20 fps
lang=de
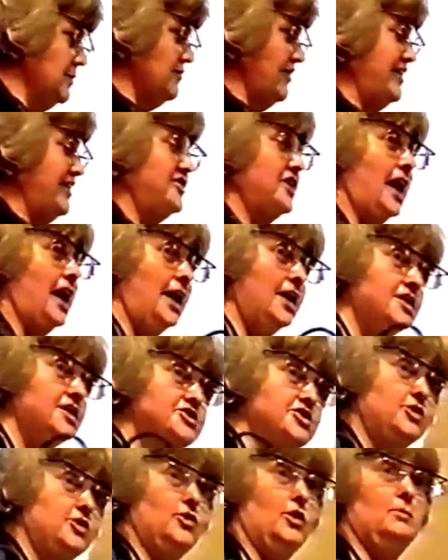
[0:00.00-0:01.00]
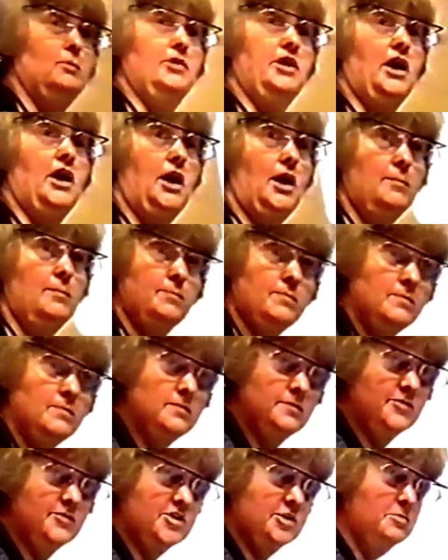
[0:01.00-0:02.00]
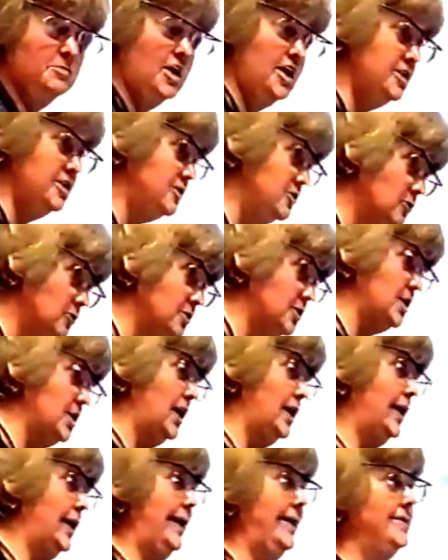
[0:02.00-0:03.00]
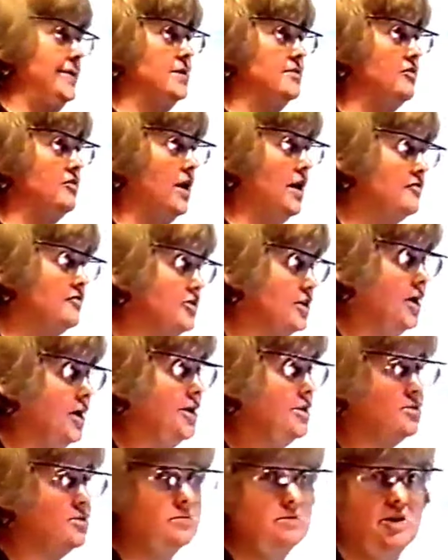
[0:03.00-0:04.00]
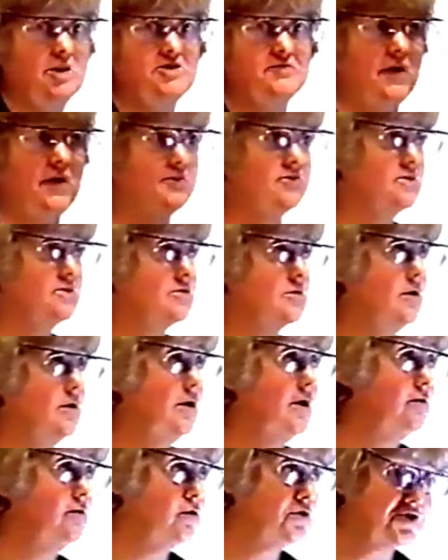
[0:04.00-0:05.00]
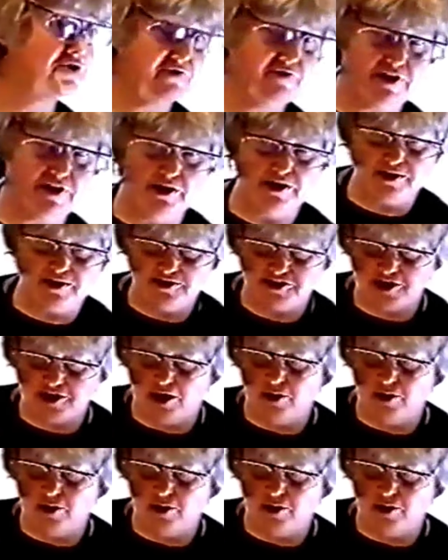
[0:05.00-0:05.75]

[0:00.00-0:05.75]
Wenn sie alles genommen haben. Die Main Unit alleine war vielleicht 120 Dollar, wo sie wenigstens